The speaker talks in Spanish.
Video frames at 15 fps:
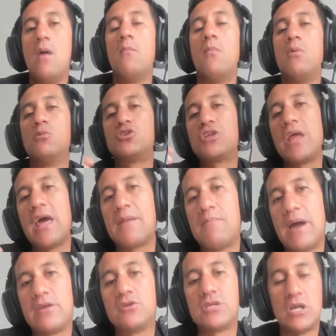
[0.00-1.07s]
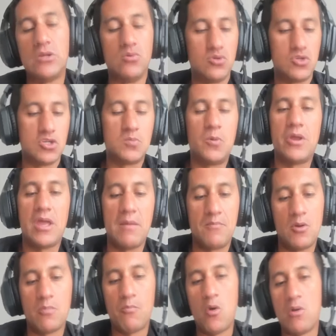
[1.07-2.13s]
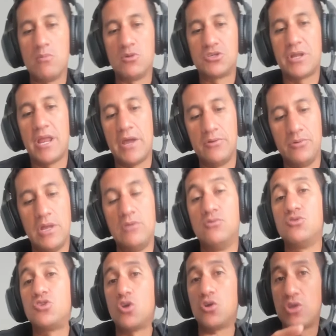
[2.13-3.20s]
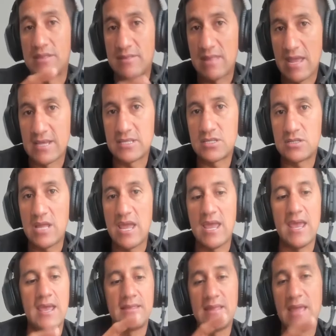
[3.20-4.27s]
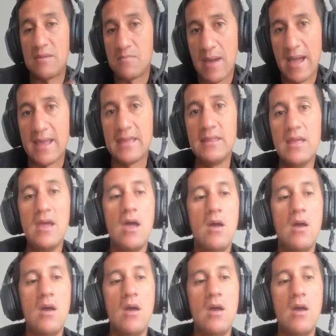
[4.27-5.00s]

Podemos crear varios anuncios, por ejemplo, podemos crear un anuncio de text, de, imagen,